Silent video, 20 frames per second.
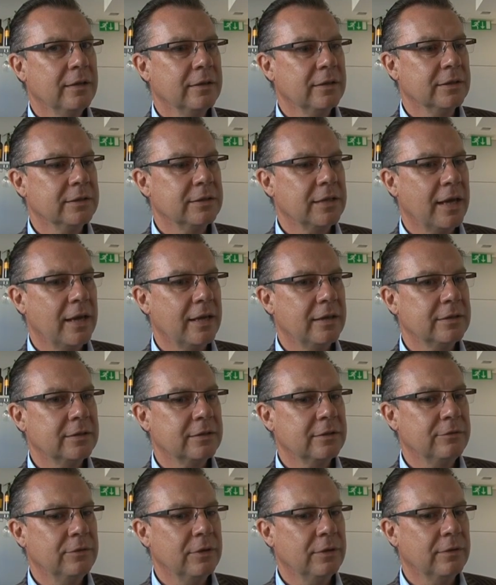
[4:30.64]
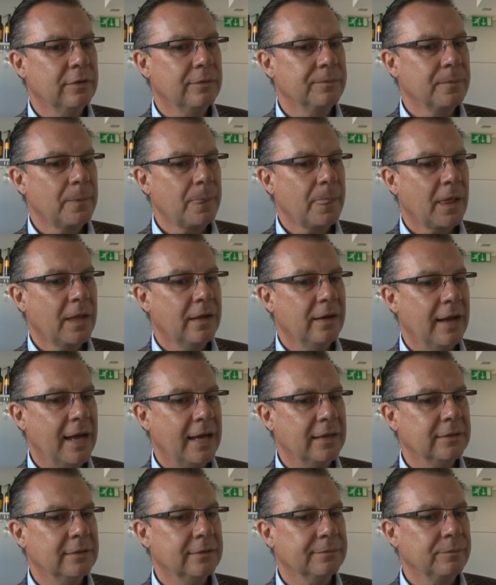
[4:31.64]
Das heißt, wir
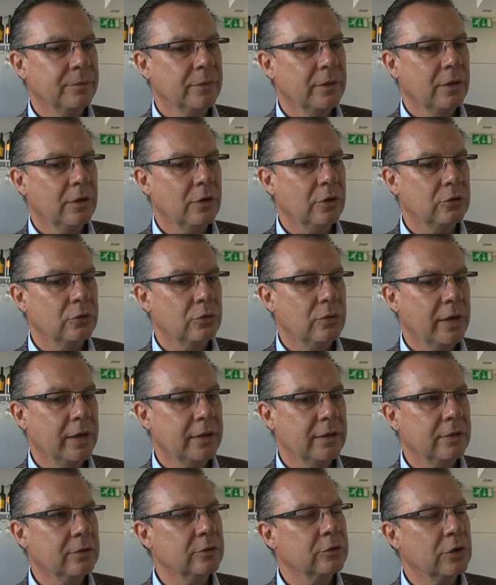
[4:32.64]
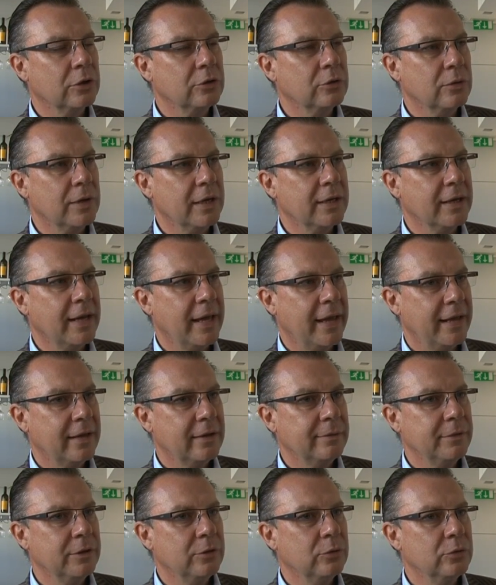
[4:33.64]
laden Autorinnen und Autoren
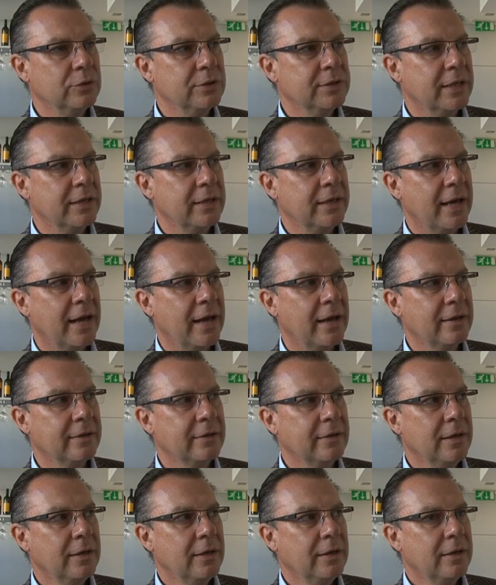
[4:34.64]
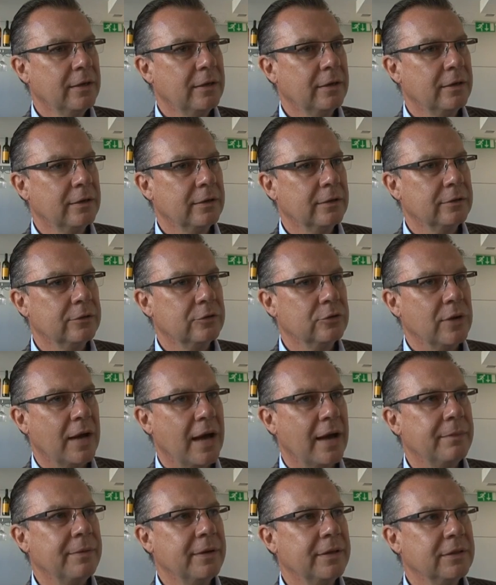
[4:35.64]
ein, mit uns ein Jahr äh, zu
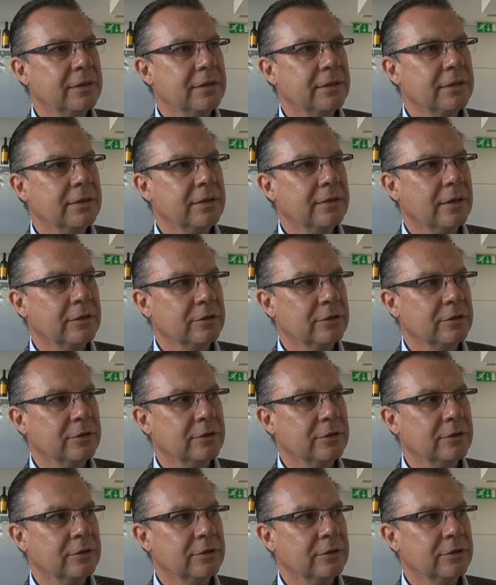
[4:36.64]
arbeiten.